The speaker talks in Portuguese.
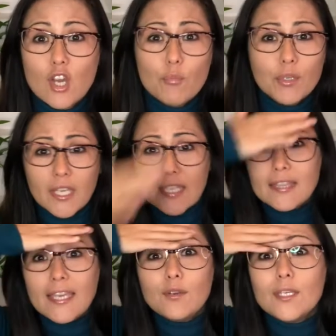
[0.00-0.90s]
Por que, que
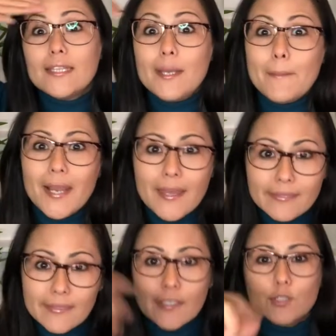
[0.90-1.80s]
tenho que trabalhar
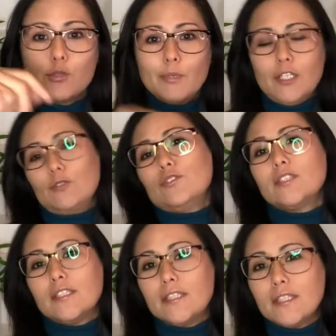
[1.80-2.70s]
tanto para
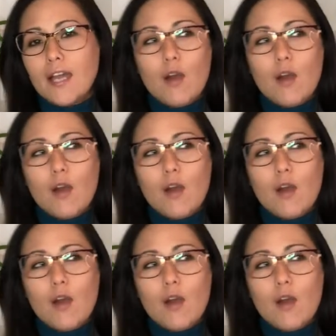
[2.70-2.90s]
conseguir